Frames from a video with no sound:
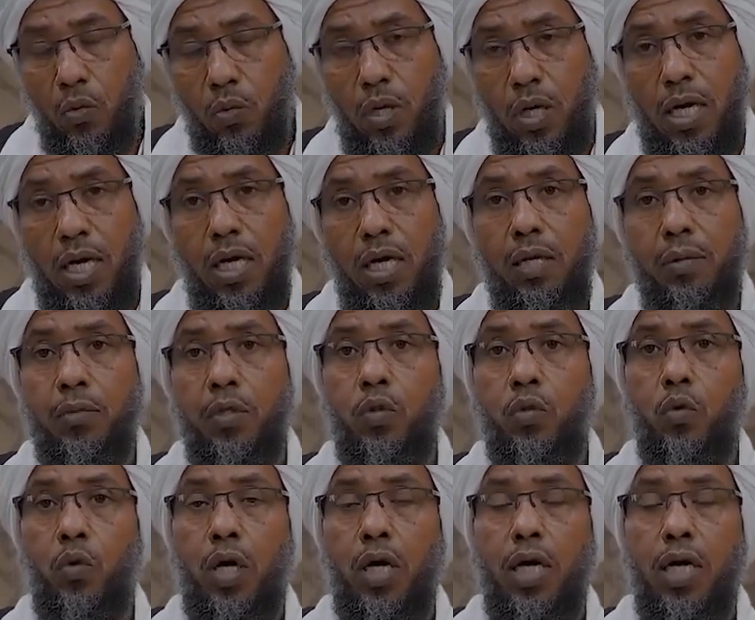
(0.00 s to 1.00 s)
وكان
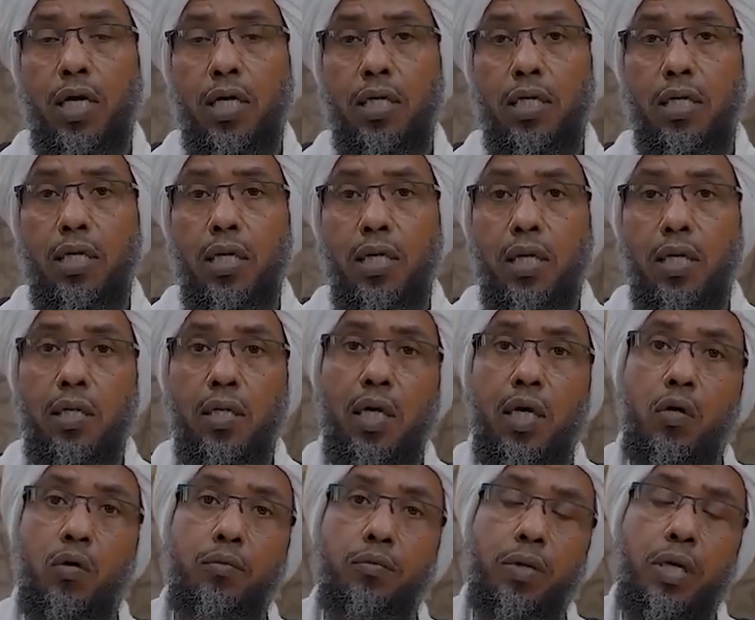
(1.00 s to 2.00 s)
من دعائه
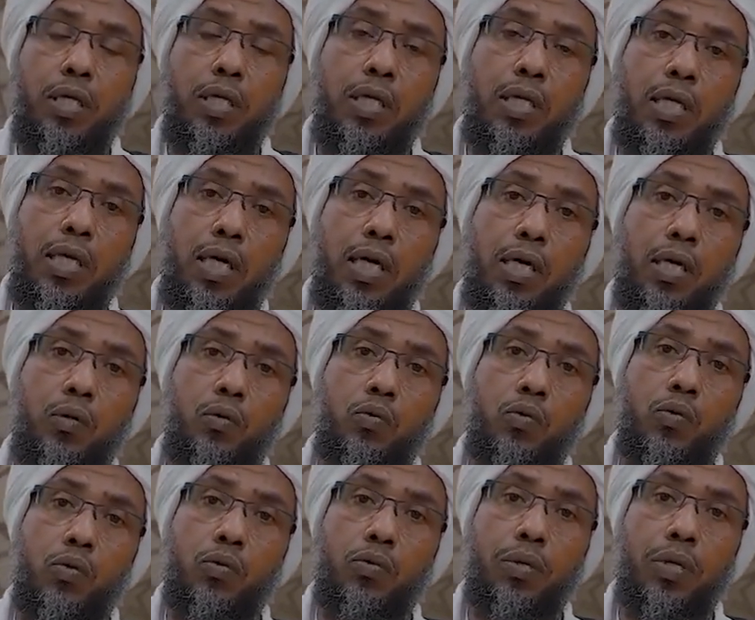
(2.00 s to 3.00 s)
اللهم إني
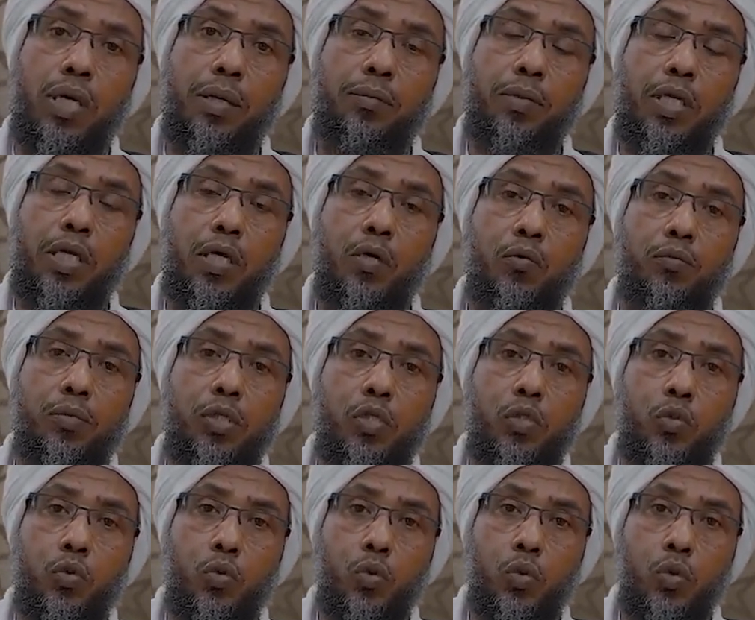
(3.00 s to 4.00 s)
أعوذ بك من يوم
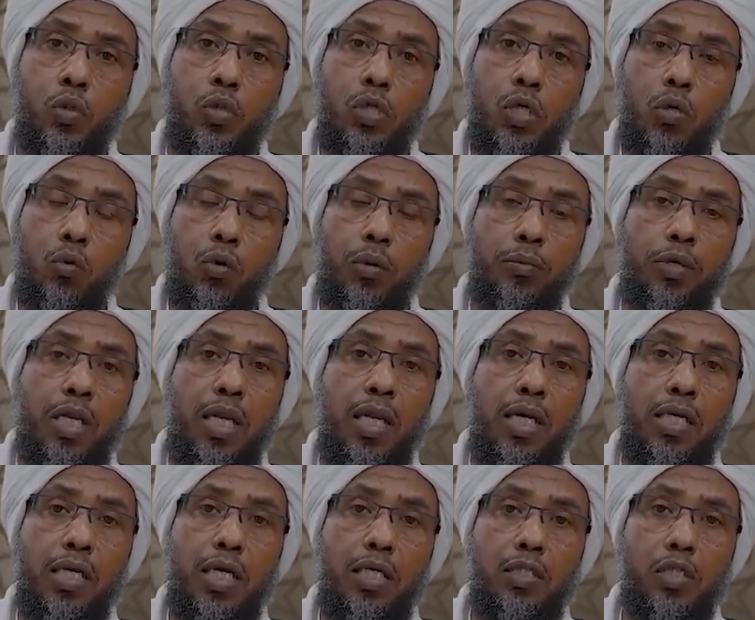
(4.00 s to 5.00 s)
السوء ومن
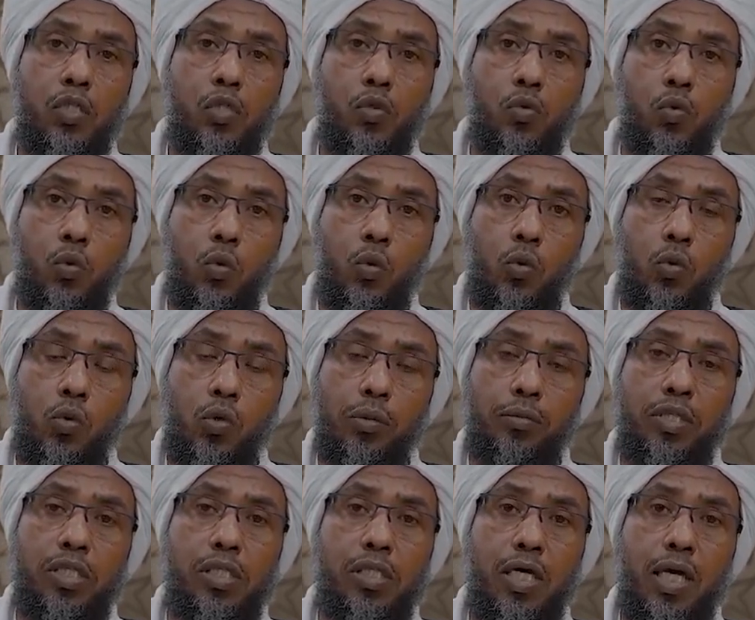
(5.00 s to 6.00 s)
ليلة السوء
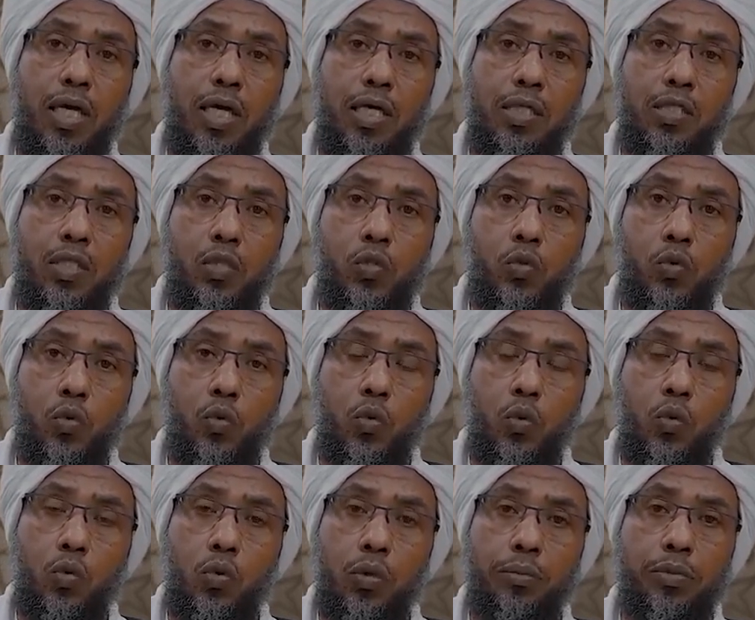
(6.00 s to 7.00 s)
ومن ساعة
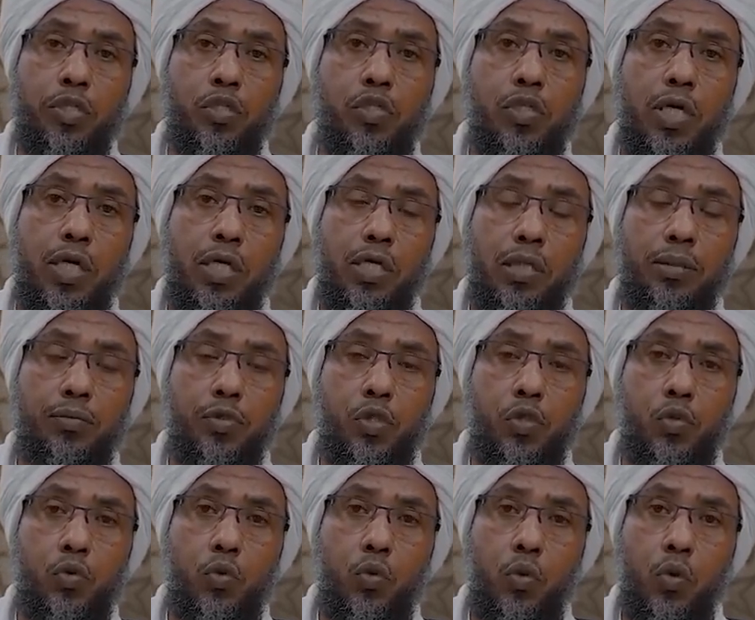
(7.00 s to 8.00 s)
السوء ومن صاحب
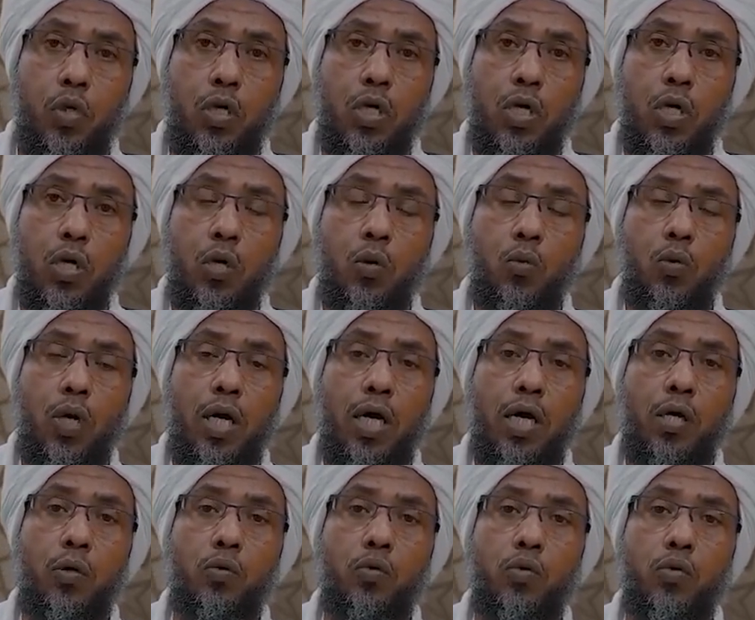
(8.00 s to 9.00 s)
السوء
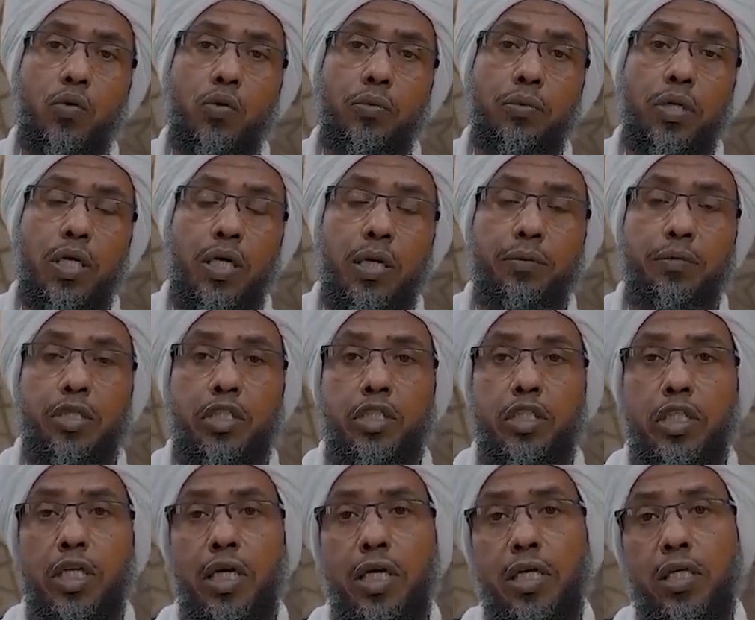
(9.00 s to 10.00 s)
وأعوذ بك
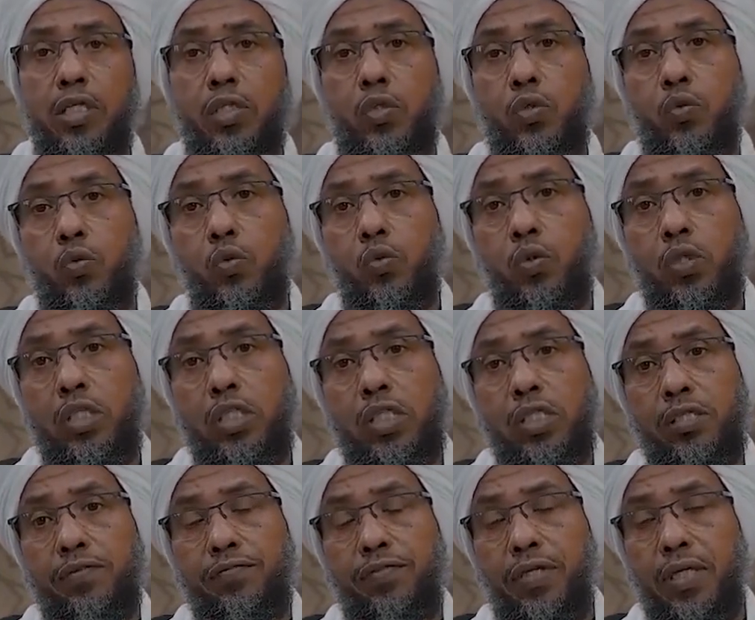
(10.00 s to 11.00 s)
من جار
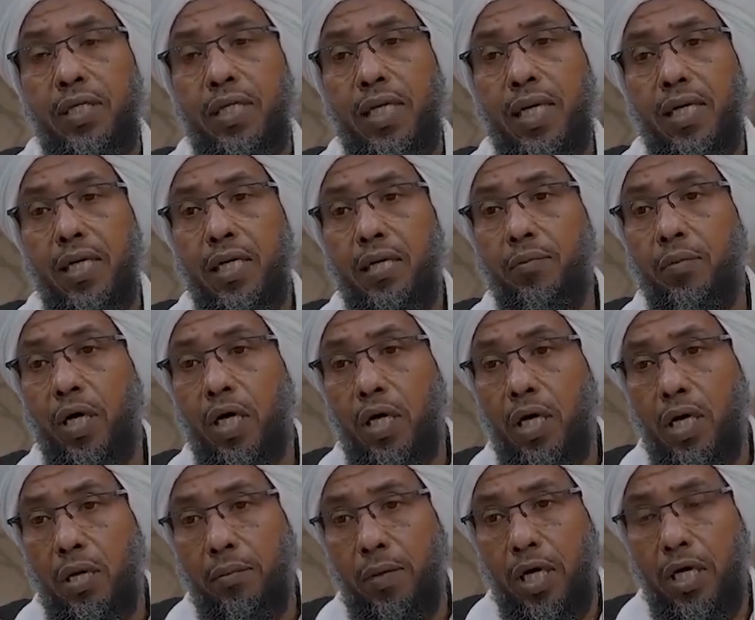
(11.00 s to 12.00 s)
السوء في دار
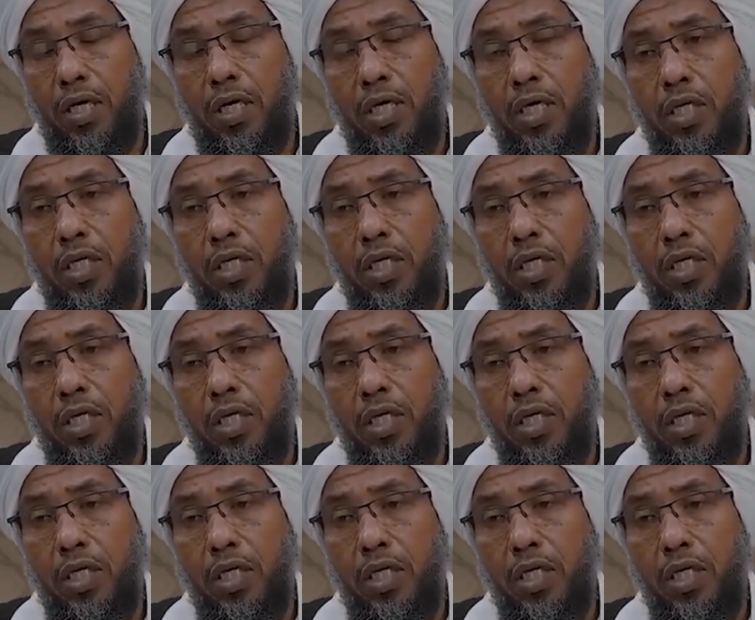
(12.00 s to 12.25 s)
المقامة